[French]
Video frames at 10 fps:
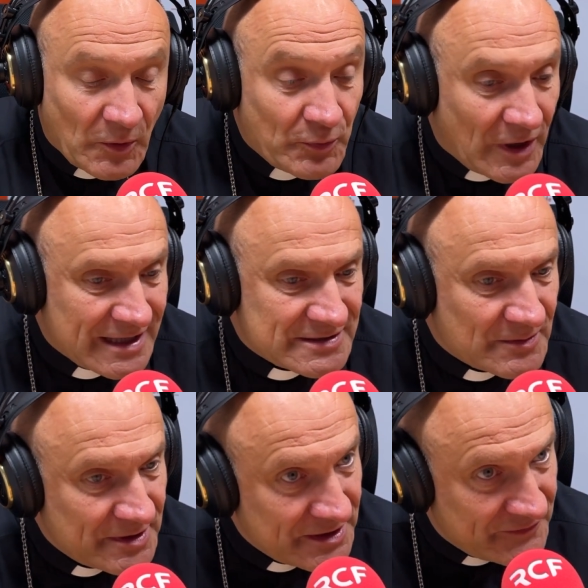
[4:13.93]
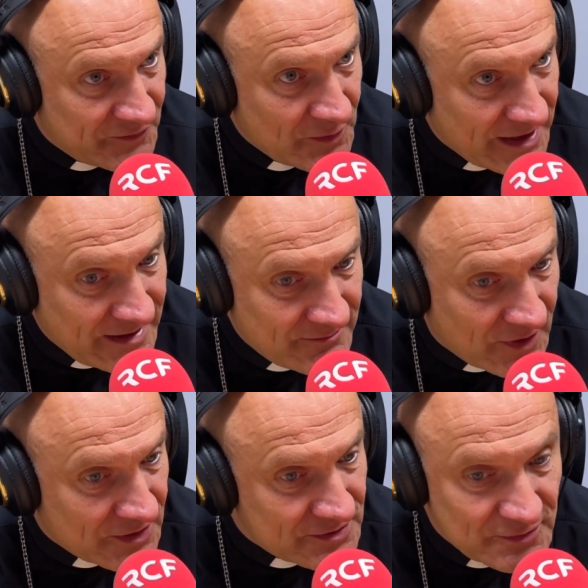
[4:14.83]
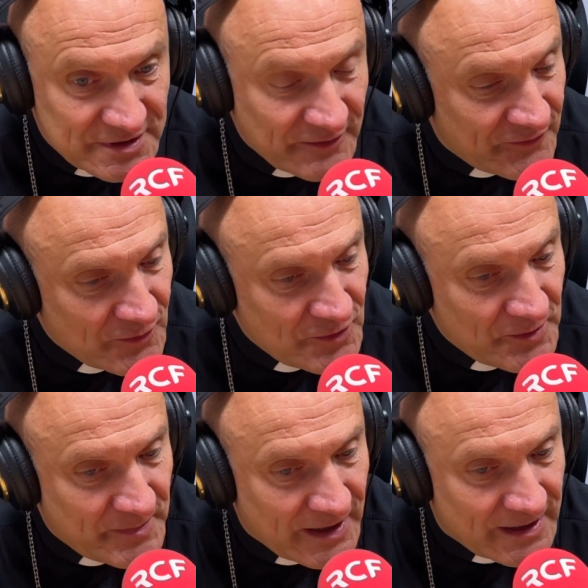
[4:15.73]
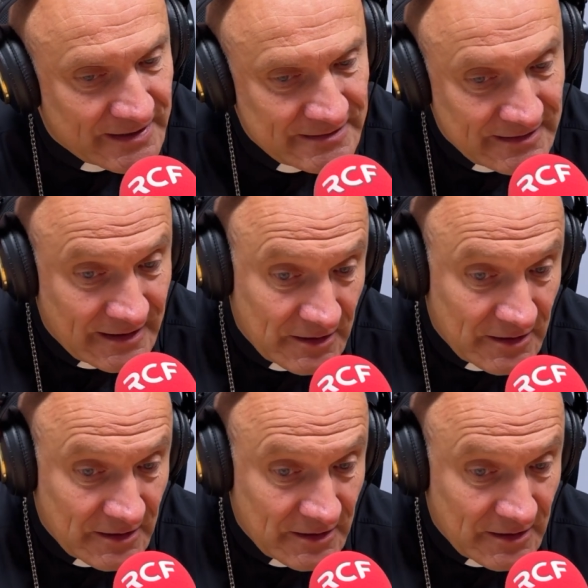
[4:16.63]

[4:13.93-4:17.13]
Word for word: on peut rassembler des foules immenses, toutes ces foules de pèlerins.